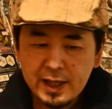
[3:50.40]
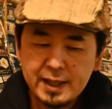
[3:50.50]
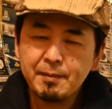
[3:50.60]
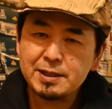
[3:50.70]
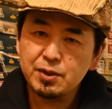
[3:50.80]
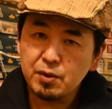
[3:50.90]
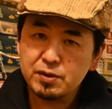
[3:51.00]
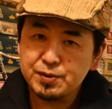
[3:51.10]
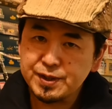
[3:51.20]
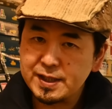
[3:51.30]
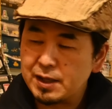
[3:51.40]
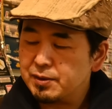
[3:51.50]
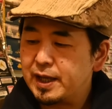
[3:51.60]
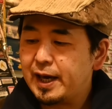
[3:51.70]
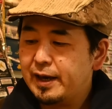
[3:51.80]
でまずよく振った
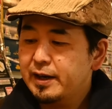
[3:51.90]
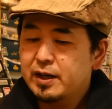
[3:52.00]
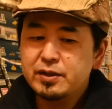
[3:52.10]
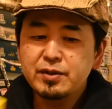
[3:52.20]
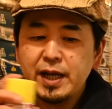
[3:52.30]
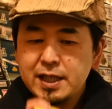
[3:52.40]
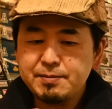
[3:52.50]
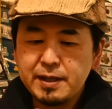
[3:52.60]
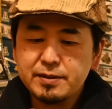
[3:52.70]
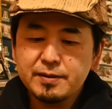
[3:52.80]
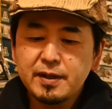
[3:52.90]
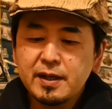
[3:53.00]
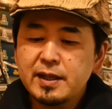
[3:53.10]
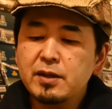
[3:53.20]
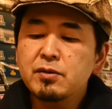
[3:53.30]
ので塗り始める
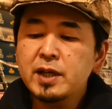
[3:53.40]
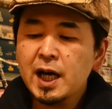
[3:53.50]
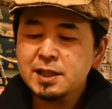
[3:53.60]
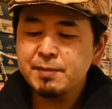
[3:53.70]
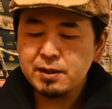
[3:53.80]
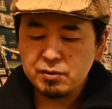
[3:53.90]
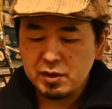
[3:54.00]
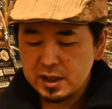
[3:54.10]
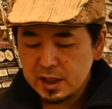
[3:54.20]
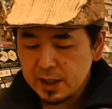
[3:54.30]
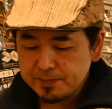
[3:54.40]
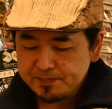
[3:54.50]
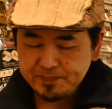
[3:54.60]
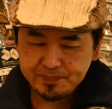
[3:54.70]
で塗り始める時に